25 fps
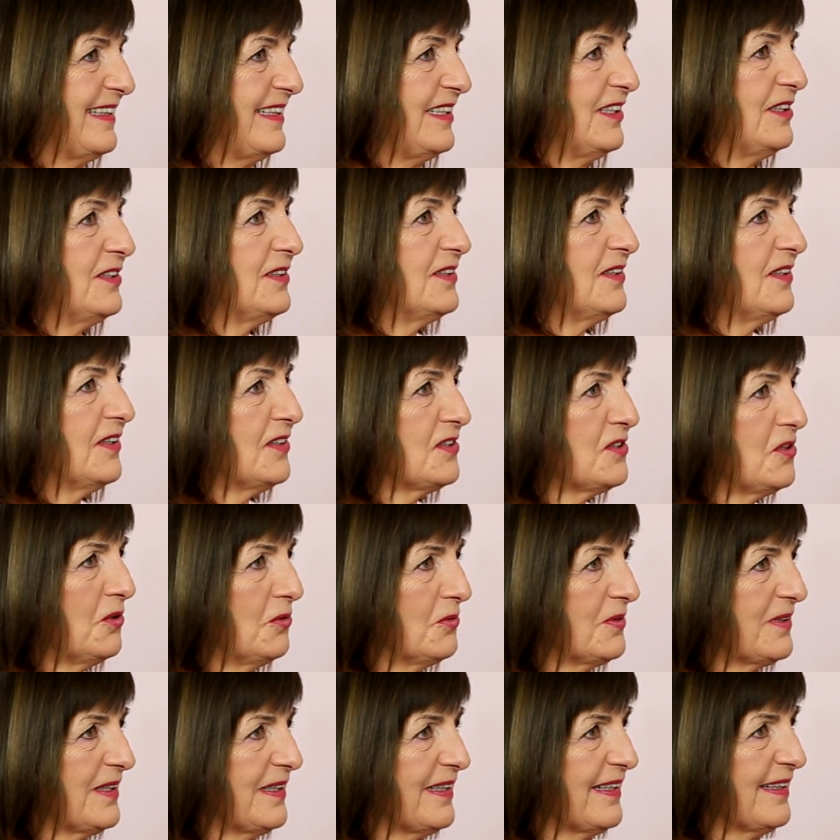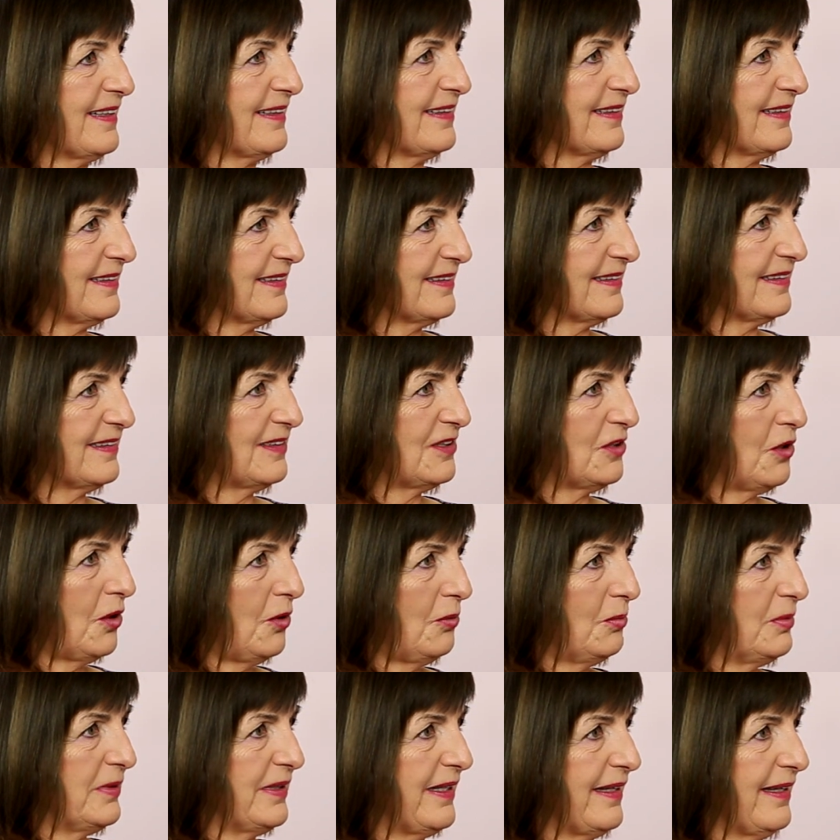I to są te
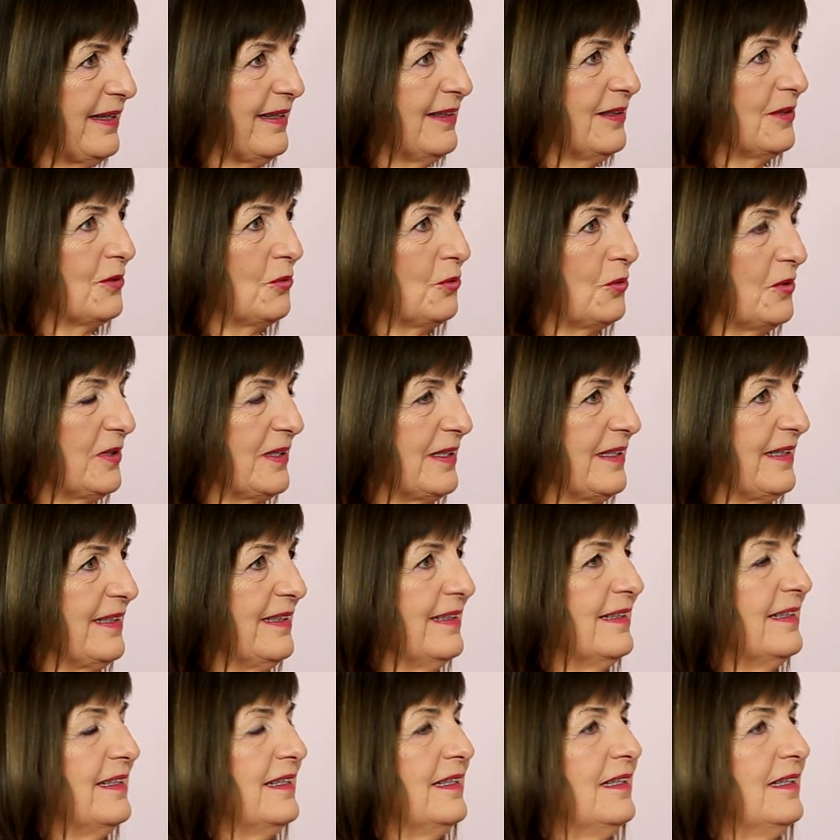drobne ruchy,